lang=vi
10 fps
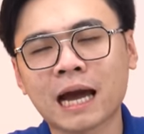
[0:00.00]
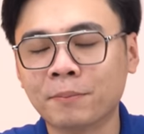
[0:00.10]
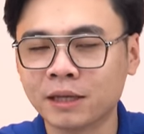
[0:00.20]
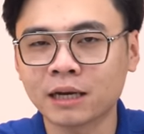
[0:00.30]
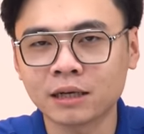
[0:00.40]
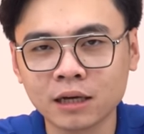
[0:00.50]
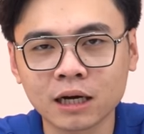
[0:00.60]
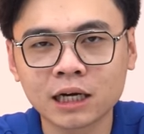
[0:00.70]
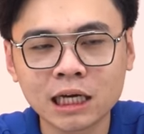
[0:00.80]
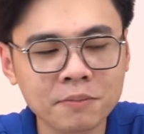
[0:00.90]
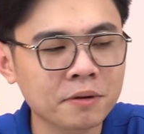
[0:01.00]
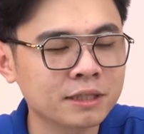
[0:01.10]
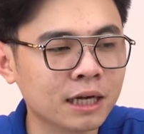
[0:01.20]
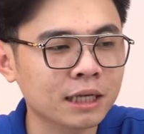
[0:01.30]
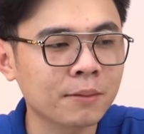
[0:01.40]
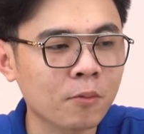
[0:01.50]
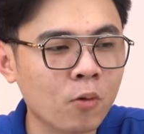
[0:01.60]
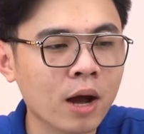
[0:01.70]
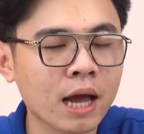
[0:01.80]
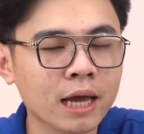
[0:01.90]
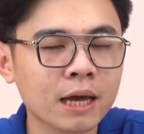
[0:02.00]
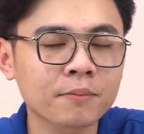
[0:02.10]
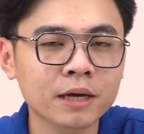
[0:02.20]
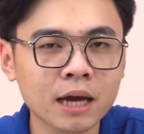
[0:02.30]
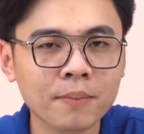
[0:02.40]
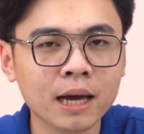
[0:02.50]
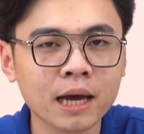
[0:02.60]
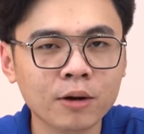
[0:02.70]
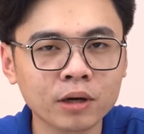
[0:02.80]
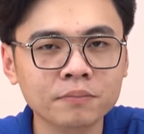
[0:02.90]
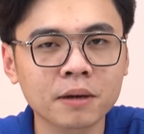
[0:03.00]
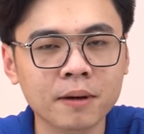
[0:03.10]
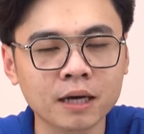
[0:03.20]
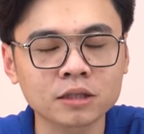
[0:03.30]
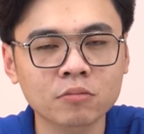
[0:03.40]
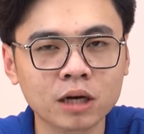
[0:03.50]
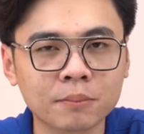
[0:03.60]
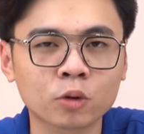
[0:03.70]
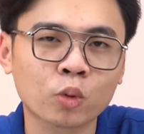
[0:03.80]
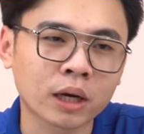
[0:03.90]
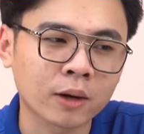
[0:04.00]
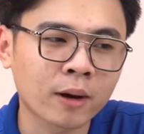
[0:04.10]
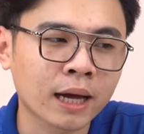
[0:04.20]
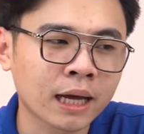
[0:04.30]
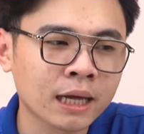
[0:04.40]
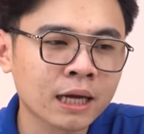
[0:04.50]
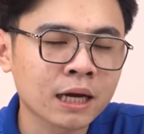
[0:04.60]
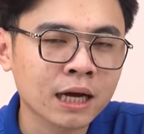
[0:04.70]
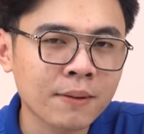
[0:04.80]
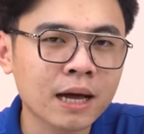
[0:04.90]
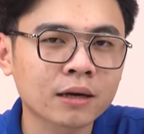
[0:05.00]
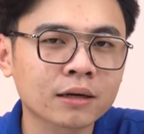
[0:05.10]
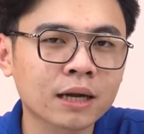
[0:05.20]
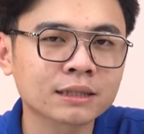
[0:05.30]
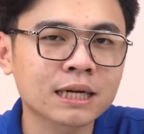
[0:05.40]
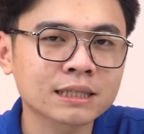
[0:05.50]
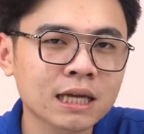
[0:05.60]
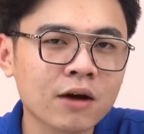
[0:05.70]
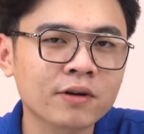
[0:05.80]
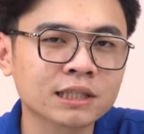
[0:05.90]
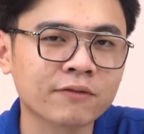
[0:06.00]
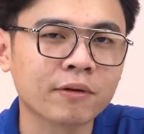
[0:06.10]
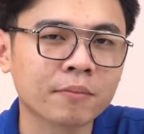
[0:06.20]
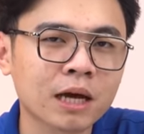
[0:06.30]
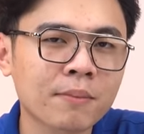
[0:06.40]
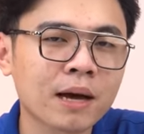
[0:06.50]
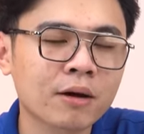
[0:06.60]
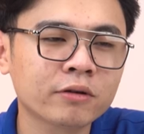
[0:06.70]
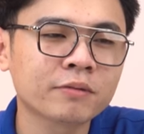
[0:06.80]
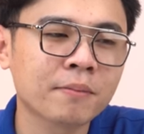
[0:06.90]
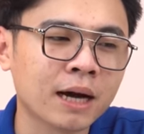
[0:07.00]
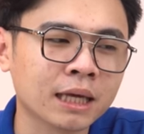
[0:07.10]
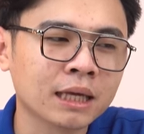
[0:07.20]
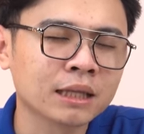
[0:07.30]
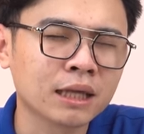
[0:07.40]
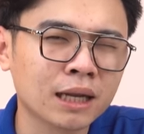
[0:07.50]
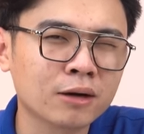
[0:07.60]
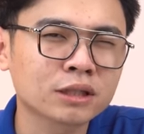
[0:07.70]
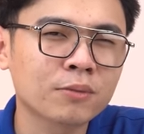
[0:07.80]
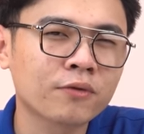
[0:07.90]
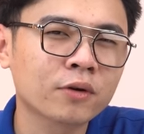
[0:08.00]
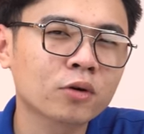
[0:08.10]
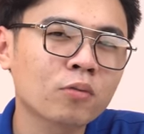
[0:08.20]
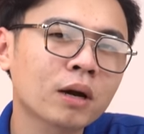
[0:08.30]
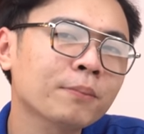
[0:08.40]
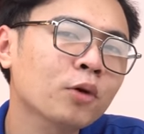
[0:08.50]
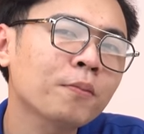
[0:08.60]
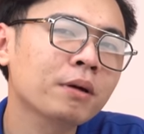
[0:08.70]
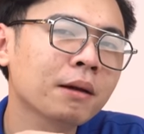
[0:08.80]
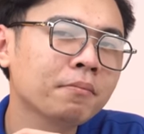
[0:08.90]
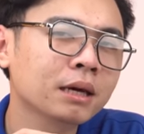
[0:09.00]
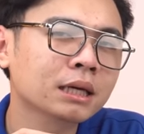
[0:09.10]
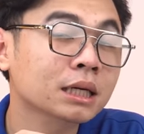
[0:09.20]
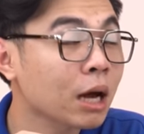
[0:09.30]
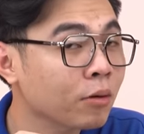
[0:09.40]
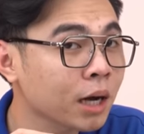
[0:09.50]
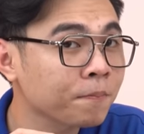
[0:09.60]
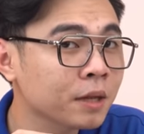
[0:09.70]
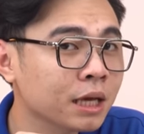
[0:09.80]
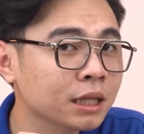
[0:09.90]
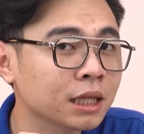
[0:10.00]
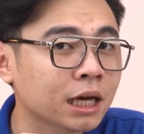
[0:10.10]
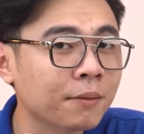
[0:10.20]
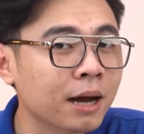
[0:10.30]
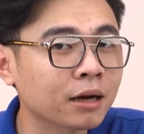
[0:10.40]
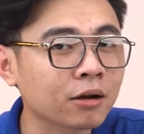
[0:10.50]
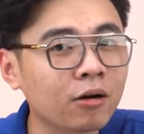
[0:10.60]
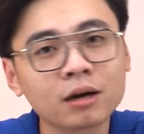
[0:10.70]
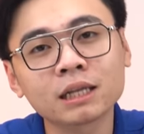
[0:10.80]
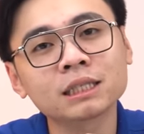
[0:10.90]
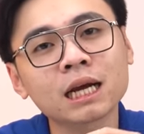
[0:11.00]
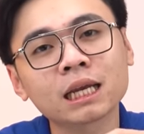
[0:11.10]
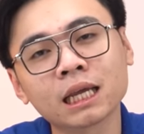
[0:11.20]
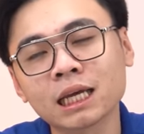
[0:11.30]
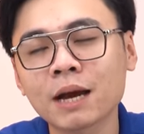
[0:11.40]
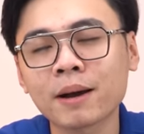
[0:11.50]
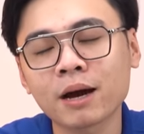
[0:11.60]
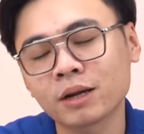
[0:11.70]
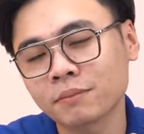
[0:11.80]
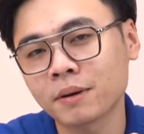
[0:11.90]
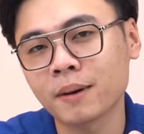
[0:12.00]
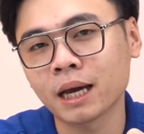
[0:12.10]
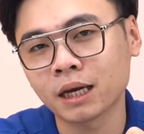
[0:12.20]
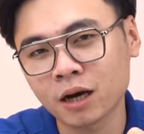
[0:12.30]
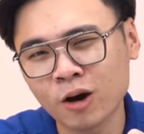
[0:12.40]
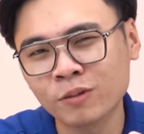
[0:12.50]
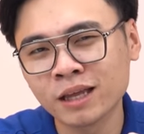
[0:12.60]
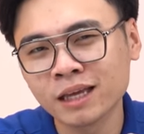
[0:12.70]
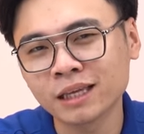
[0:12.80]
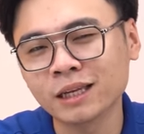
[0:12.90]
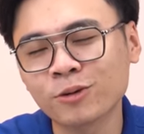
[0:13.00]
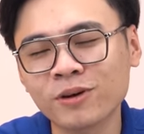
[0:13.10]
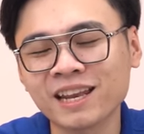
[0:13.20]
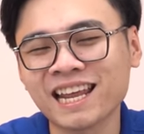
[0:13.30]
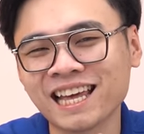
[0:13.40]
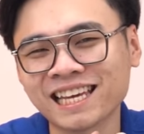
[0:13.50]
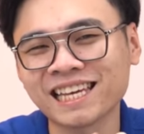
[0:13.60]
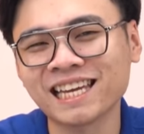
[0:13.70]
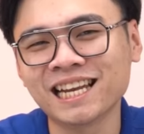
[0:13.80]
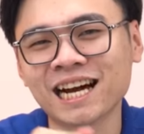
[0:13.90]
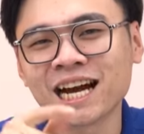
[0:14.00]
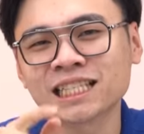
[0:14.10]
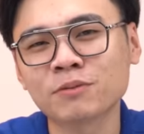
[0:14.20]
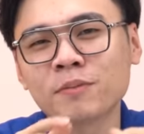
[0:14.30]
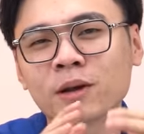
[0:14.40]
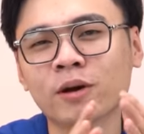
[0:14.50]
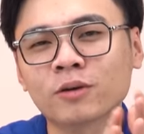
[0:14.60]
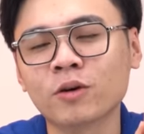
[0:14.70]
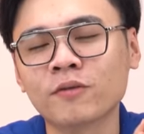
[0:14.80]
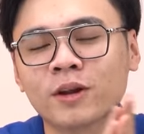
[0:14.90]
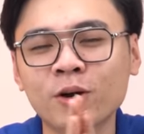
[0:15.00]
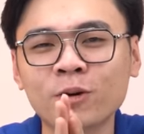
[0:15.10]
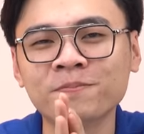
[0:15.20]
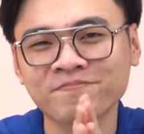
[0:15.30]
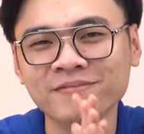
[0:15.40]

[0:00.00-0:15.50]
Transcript: cảm nhận được khi mình trải nghiệm qua em Gigabyte Aorus mười bảy trong gần một tuần qua. Các bạn đánh giá sao về sản phẩm Gigabyte Aorus mười bảy? Thì liệu trong một phân khúc laptop gaming cao cấp thì các bạn có cân nhắc đến Gigabyte Aorus mười bảy hay không? Thì đừng quên để lại ý kiến ở ngay dưới bình luận của video.